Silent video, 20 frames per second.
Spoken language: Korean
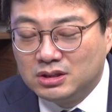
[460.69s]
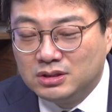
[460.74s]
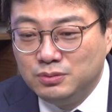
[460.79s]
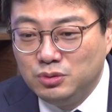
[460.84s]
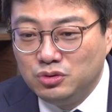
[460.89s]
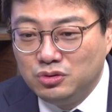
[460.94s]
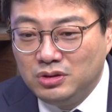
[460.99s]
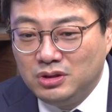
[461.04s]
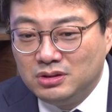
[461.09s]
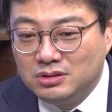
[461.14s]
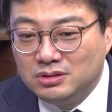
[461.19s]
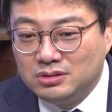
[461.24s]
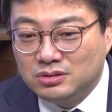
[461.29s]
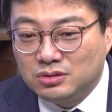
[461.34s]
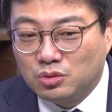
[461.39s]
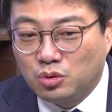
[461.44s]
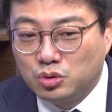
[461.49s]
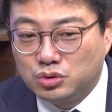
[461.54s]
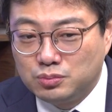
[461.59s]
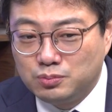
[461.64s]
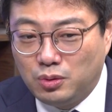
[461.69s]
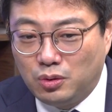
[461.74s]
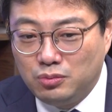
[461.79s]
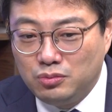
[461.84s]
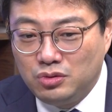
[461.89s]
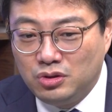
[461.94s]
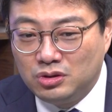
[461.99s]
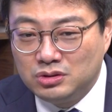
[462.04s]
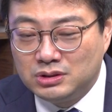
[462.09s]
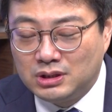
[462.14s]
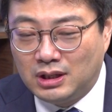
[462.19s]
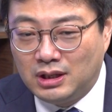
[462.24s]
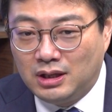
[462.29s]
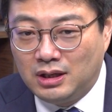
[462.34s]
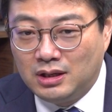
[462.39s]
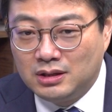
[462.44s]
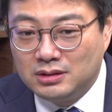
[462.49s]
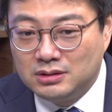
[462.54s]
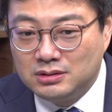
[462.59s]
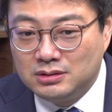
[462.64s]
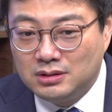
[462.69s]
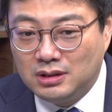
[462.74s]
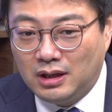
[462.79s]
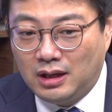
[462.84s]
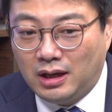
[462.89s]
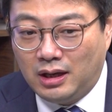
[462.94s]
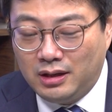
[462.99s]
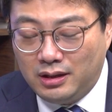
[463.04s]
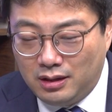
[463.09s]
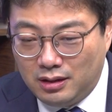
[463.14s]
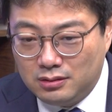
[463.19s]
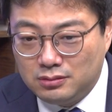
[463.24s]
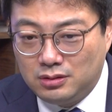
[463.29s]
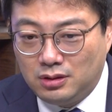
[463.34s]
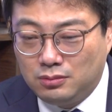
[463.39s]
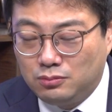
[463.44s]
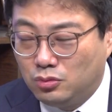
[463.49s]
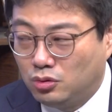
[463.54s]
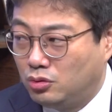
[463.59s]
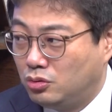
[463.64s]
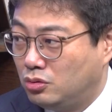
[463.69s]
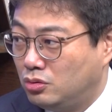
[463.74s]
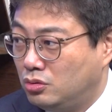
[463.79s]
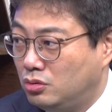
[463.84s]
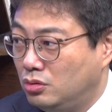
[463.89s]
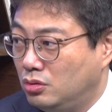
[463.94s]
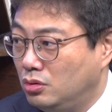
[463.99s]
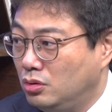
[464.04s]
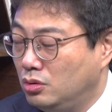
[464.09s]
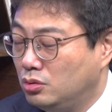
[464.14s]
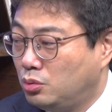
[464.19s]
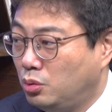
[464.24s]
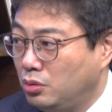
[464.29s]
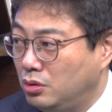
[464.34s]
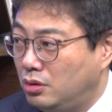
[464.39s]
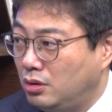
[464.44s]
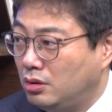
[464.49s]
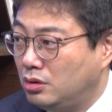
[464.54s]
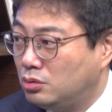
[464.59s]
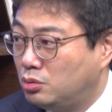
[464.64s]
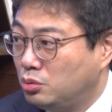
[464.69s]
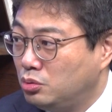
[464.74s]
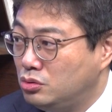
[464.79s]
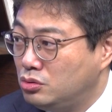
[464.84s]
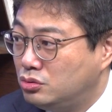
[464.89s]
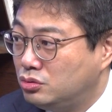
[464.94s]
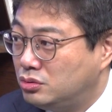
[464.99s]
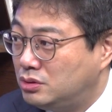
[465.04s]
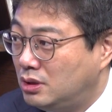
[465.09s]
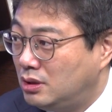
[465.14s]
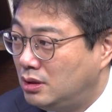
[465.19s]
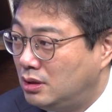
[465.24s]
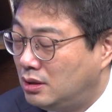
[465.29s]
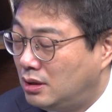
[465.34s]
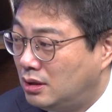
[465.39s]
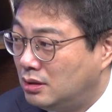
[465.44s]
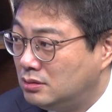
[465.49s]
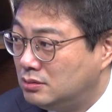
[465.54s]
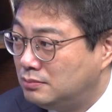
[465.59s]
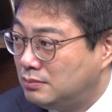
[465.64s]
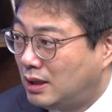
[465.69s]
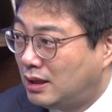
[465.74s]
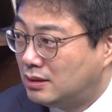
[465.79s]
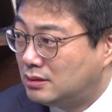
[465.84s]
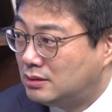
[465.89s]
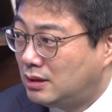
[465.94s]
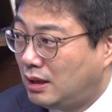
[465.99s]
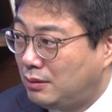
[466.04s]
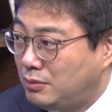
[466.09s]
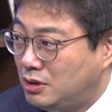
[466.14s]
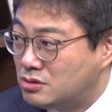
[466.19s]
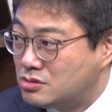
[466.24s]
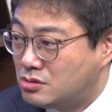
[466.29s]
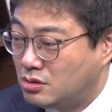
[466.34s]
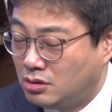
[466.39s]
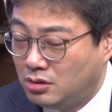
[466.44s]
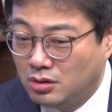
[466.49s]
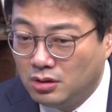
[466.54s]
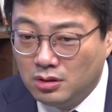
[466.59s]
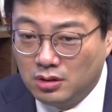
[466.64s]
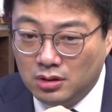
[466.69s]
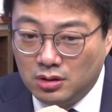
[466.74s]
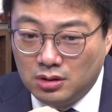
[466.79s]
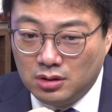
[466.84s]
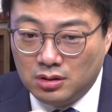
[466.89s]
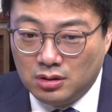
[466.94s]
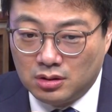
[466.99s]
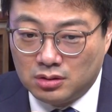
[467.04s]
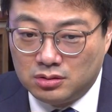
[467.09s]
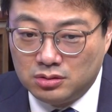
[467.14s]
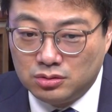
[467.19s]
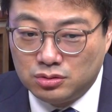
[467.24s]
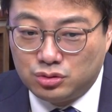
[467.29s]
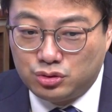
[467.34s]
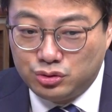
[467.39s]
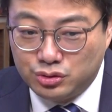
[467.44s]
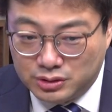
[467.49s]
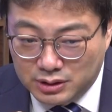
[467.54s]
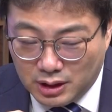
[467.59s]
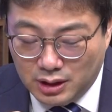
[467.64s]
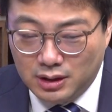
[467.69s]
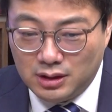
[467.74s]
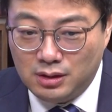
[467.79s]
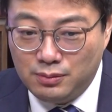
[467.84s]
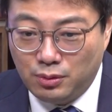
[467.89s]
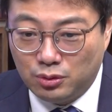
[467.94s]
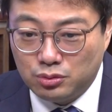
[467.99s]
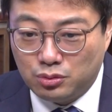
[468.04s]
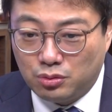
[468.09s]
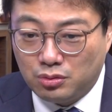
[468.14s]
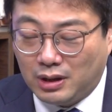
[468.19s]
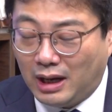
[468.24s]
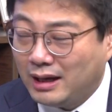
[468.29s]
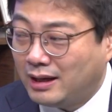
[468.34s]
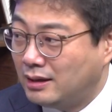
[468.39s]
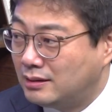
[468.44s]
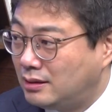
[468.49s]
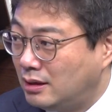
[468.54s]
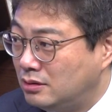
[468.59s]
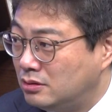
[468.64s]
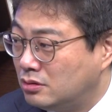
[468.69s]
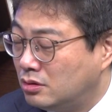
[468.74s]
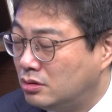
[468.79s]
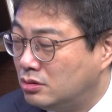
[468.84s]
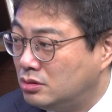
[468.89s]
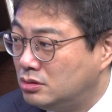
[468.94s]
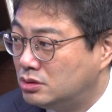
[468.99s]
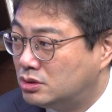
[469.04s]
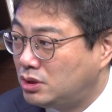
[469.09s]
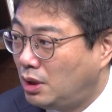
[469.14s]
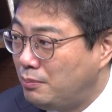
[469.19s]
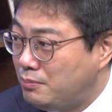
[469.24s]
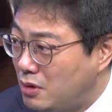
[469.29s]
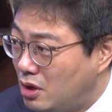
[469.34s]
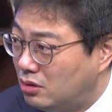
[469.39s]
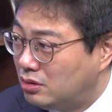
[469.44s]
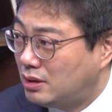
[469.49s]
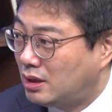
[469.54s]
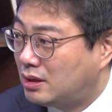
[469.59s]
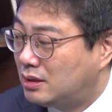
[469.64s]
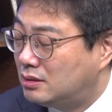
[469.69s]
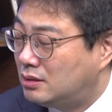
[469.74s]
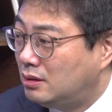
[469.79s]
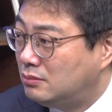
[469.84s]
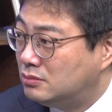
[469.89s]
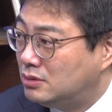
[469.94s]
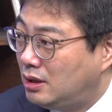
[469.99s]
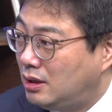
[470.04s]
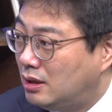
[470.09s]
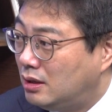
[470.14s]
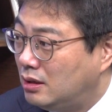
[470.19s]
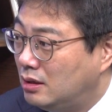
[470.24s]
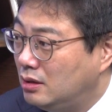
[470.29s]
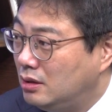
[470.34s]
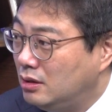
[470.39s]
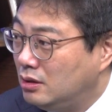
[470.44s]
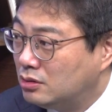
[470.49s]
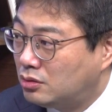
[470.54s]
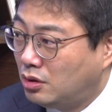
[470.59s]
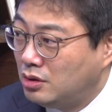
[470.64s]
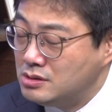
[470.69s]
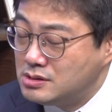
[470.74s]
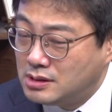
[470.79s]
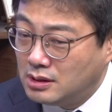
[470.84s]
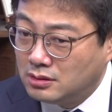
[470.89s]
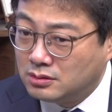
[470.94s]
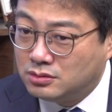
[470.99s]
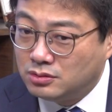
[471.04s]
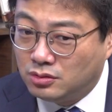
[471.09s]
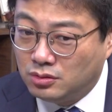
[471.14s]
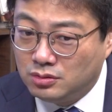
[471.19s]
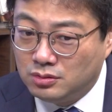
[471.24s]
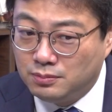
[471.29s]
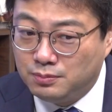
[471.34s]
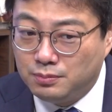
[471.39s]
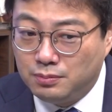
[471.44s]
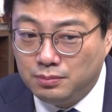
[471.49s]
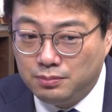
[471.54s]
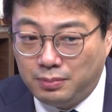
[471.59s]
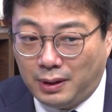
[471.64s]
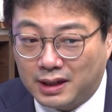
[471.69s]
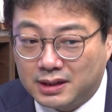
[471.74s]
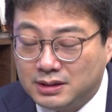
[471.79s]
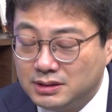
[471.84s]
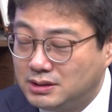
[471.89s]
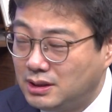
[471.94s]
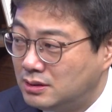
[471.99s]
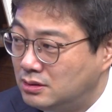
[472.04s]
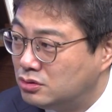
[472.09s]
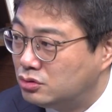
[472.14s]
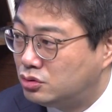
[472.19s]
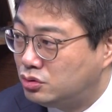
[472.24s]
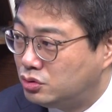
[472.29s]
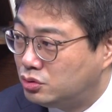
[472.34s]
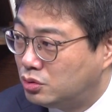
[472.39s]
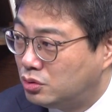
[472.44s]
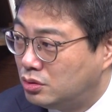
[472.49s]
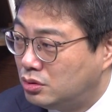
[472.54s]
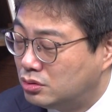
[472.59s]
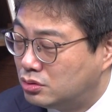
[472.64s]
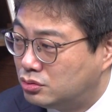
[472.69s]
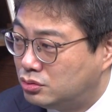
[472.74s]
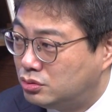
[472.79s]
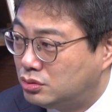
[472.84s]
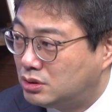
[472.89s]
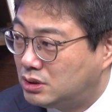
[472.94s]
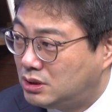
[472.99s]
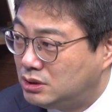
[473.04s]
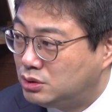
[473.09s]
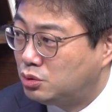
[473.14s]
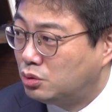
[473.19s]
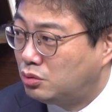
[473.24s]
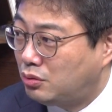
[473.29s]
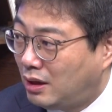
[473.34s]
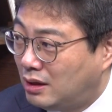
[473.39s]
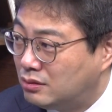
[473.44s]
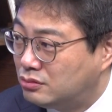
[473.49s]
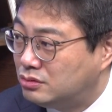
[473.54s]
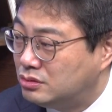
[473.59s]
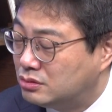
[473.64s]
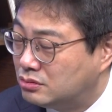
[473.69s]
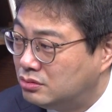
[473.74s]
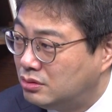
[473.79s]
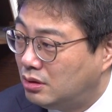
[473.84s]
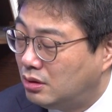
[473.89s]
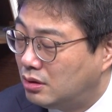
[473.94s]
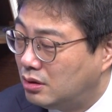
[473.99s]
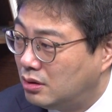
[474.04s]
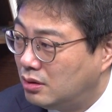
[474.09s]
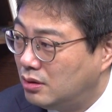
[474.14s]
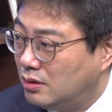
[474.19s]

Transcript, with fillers: 금융위는 고승범 위원장은 아예 그냥 뭐 동일행위 동일 규제라는 말을 하면서 그 규제 일변도로 가겠다는 거를 천명을 했기 때문에 음. 더 이상 그거는 바뀌지 않는 규제 기조로 알고 있고요.